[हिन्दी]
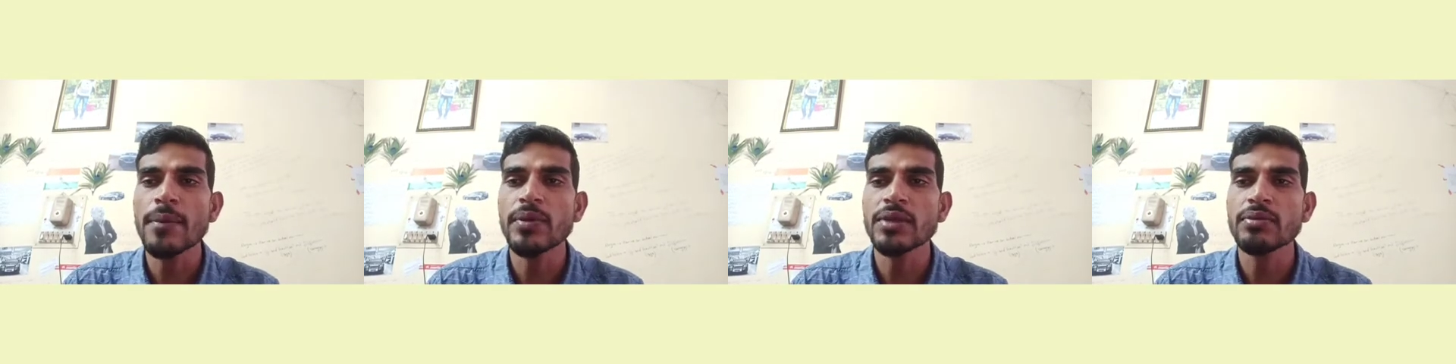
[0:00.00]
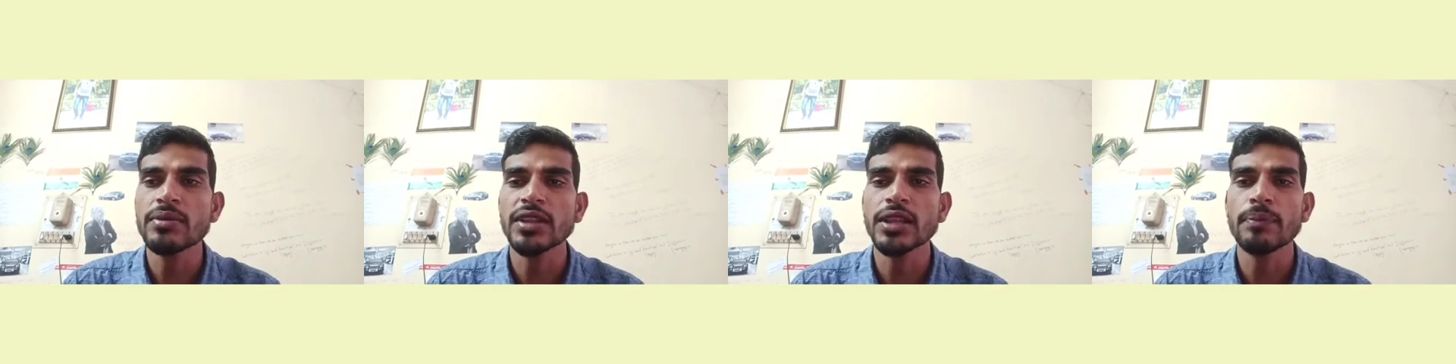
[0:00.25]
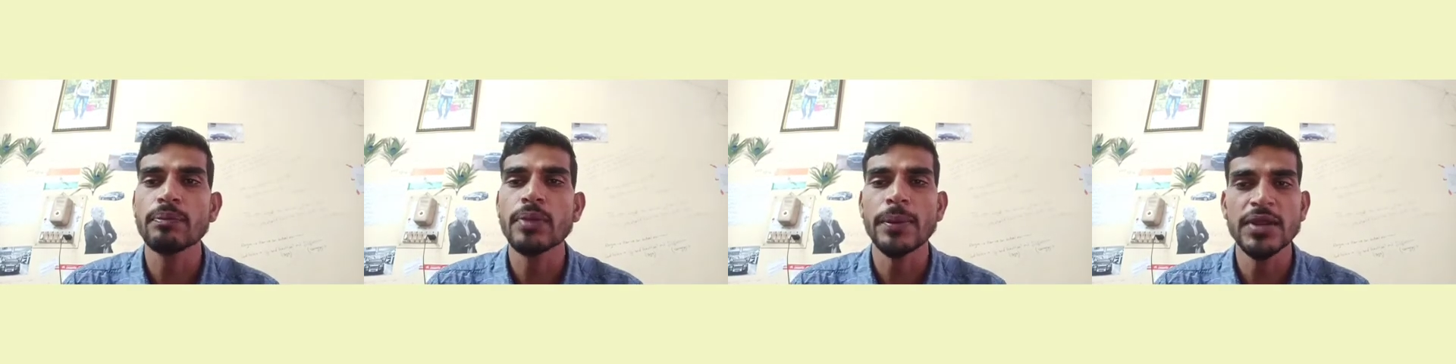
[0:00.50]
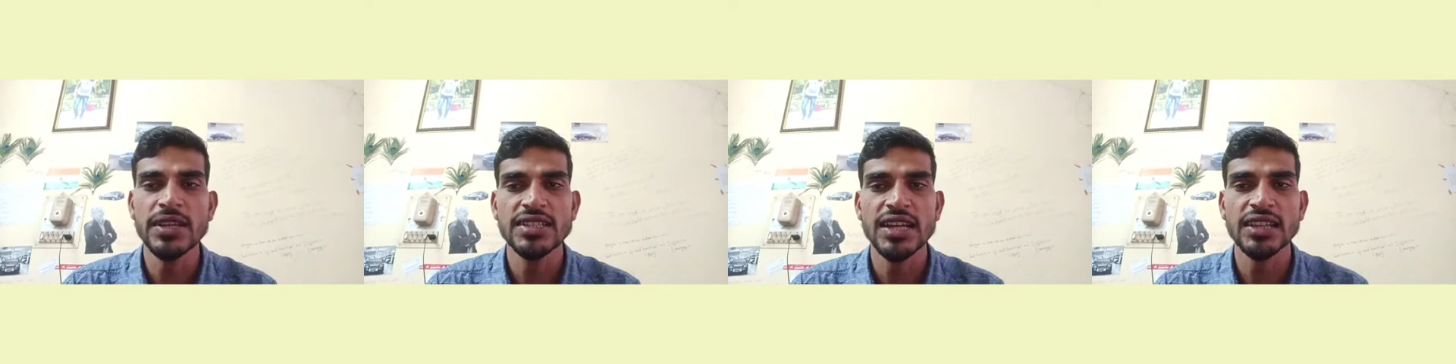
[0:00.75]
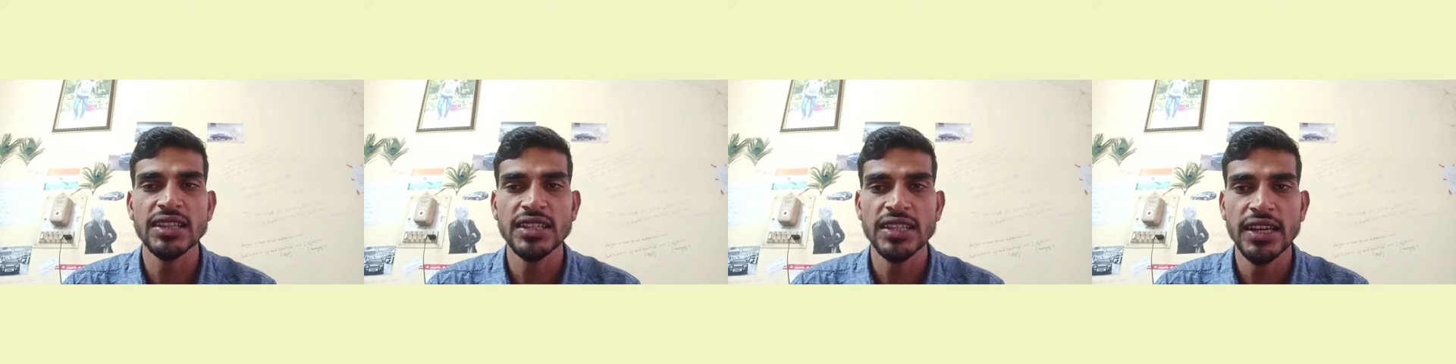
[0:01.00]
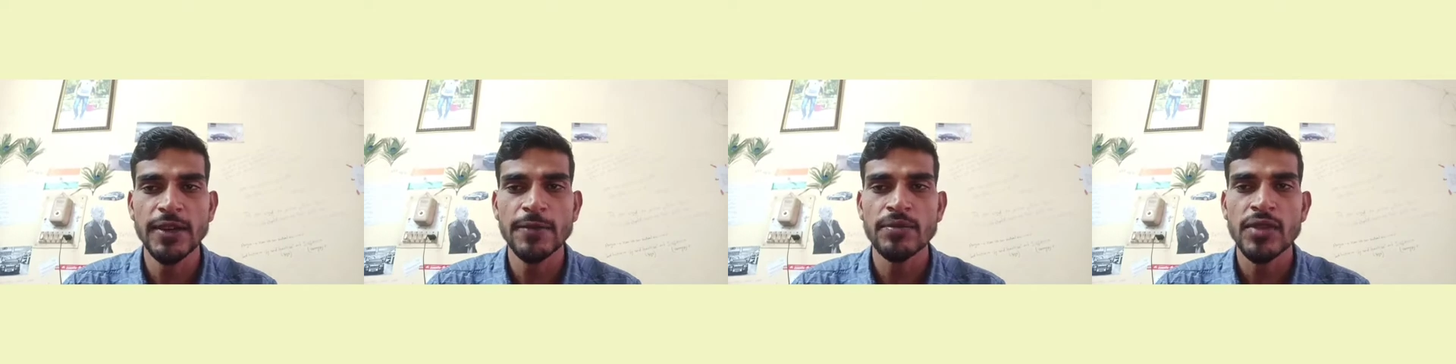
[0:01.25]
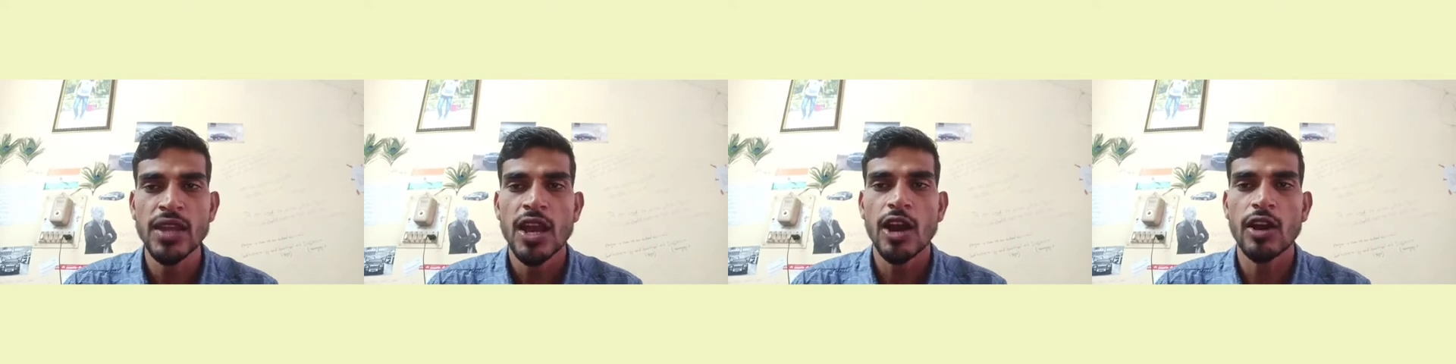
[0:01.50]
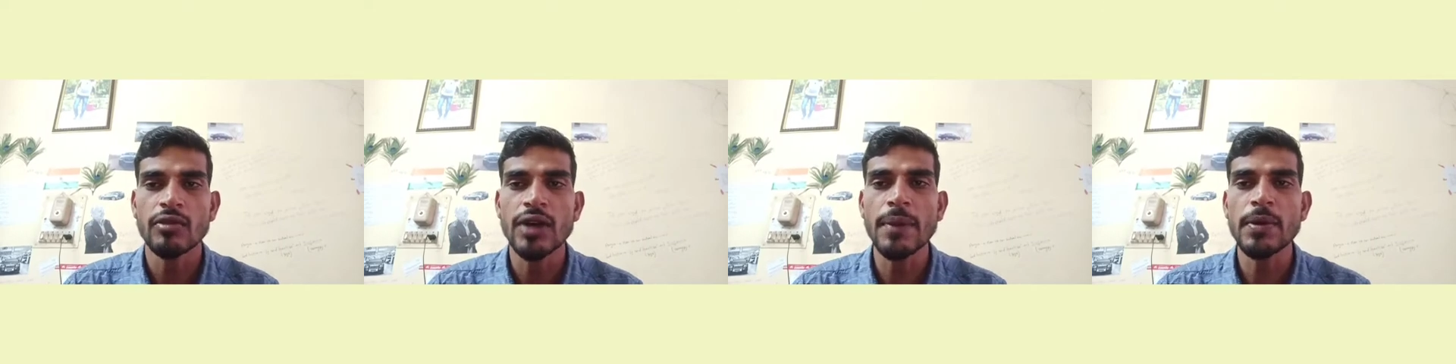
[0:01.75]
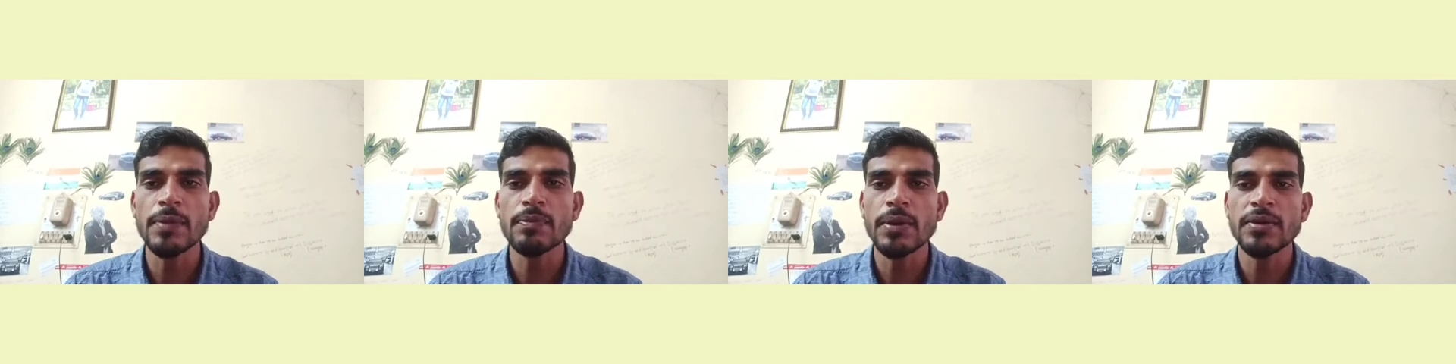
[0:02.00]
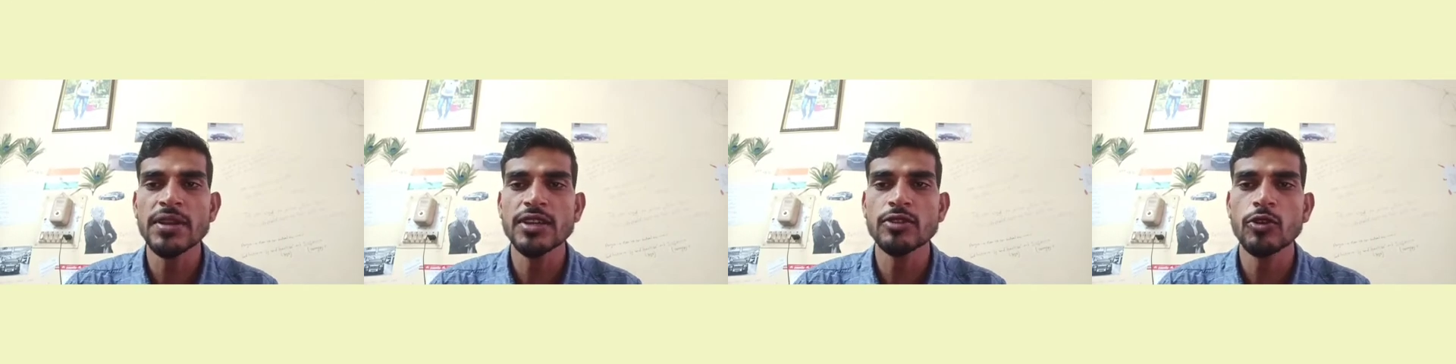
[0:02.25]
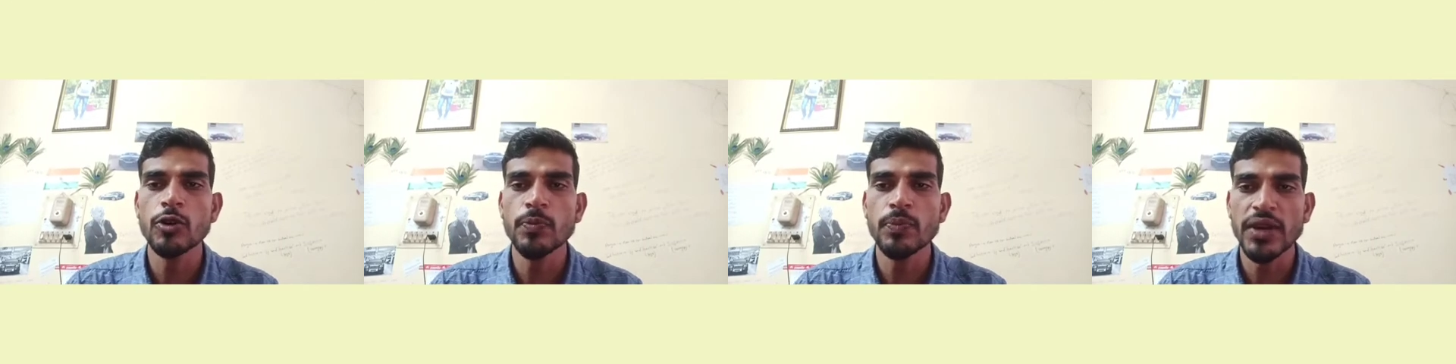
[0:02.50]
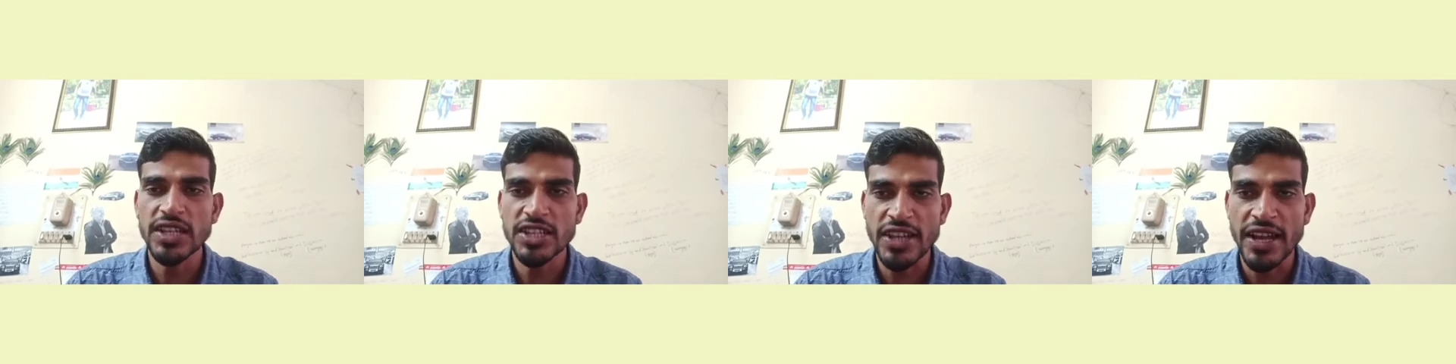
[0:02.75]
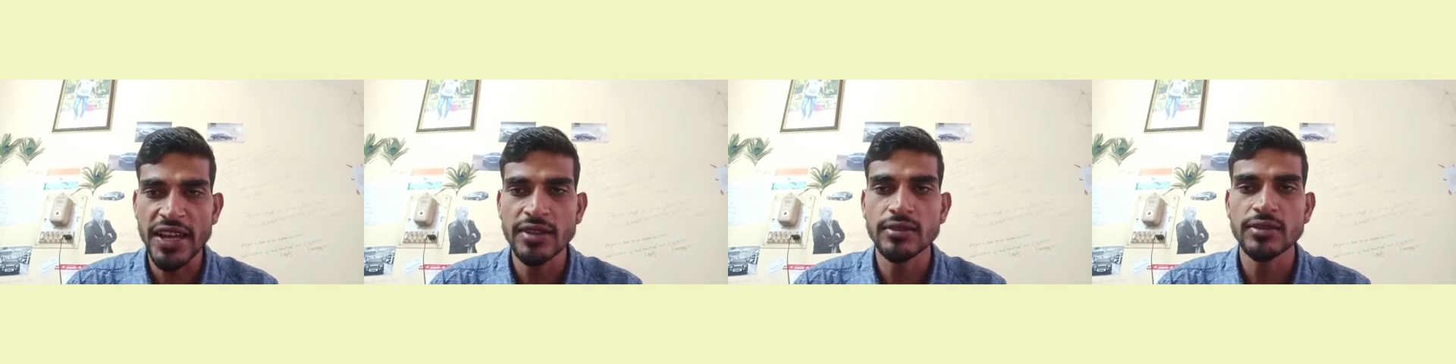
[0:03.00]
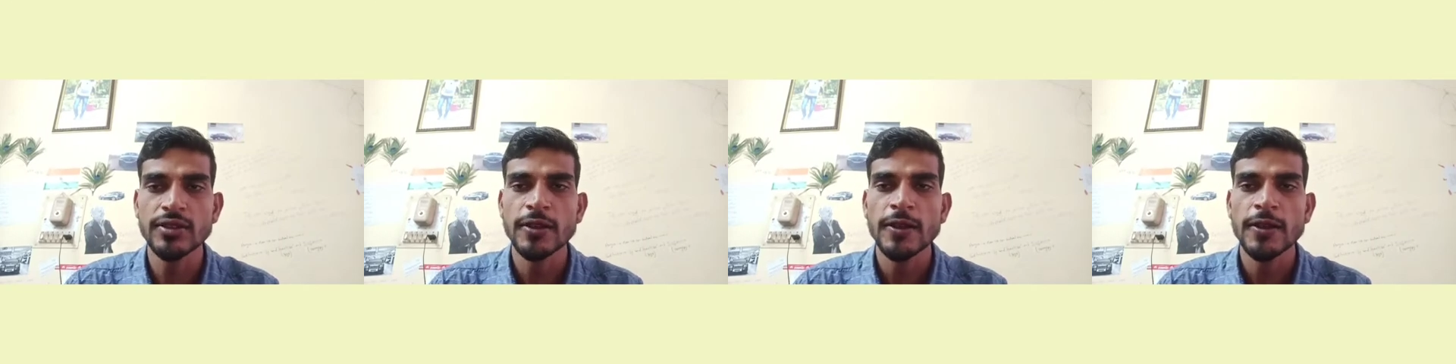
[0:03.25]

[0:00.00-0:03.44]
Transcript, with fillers: पर भी मतलब पब्लिक जाती है और वहाँ पर पब्लिक को परेशान